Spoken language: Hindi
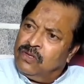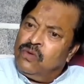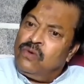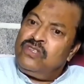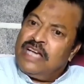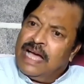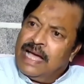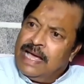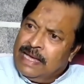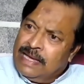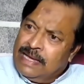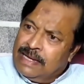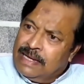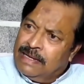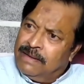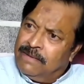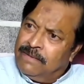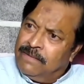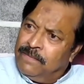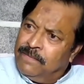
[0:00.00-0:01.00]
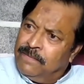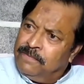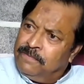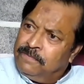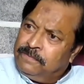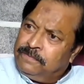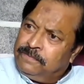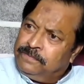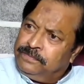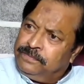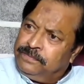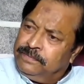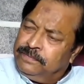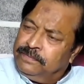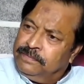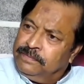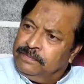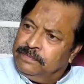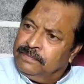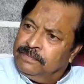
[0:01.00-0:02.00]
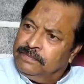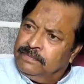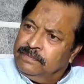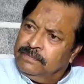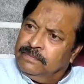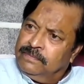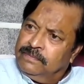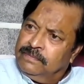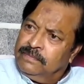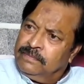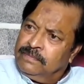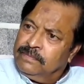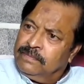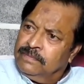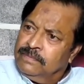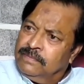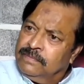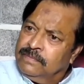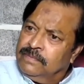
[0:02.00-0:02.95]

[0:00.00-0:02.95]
क्यों जाएंगे लेकिन अफसोस की बात है अभी तक एफ तक नहीं हुआ